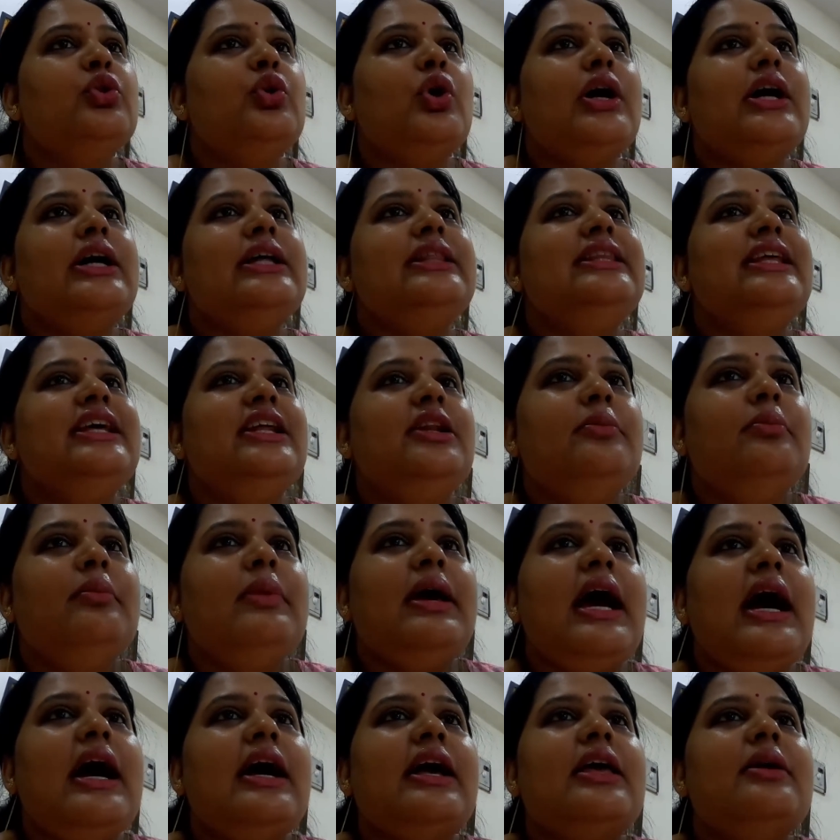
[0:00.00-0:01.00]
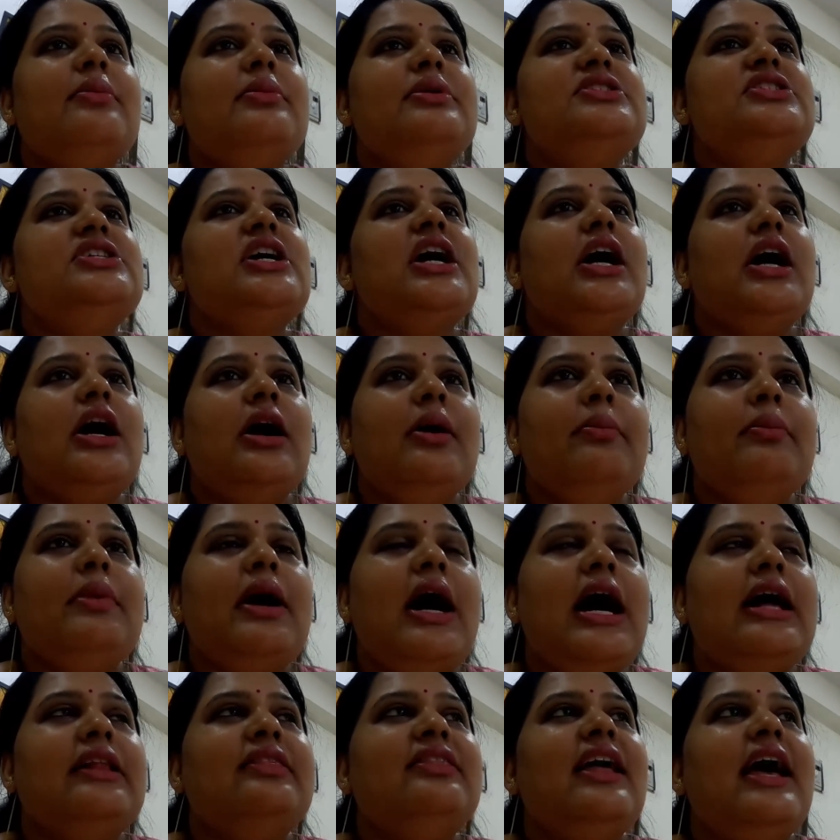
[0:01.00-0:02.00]
तो अगर दिन में आके बच्चा कम
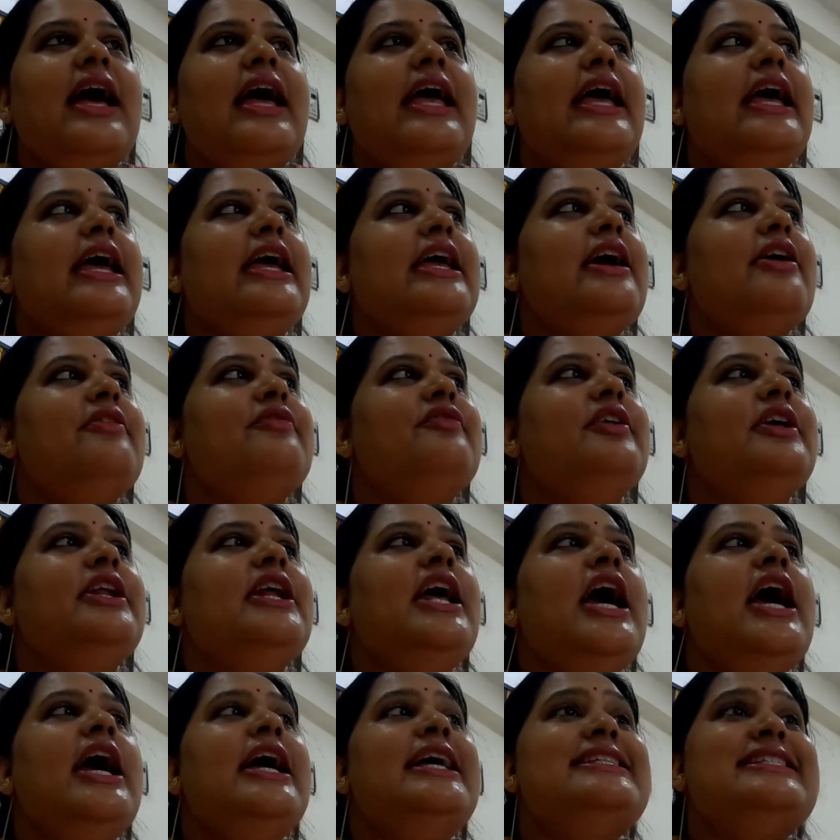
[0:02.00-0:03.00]
खाता है या फिर